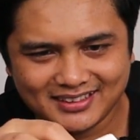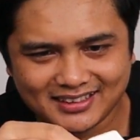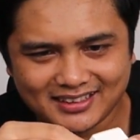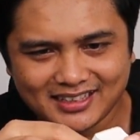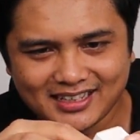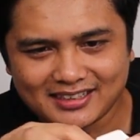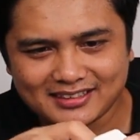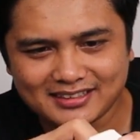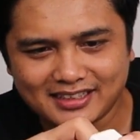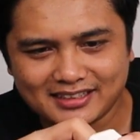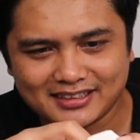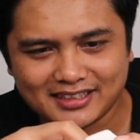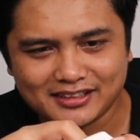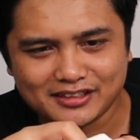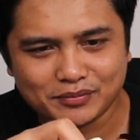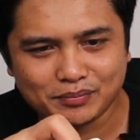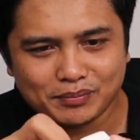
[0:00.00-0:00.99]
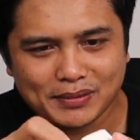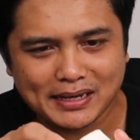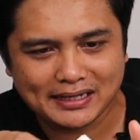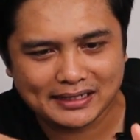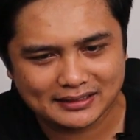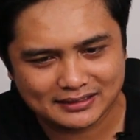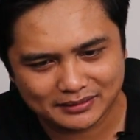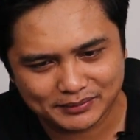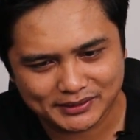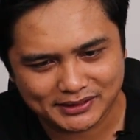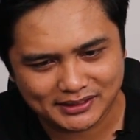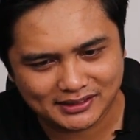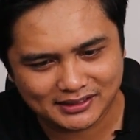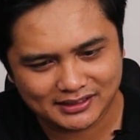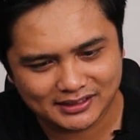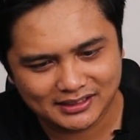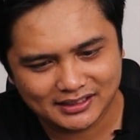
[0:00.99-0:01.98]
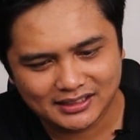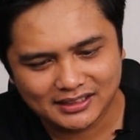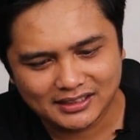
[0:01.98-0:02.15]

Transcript: ini asal-asal jeplak aja biasanya ini.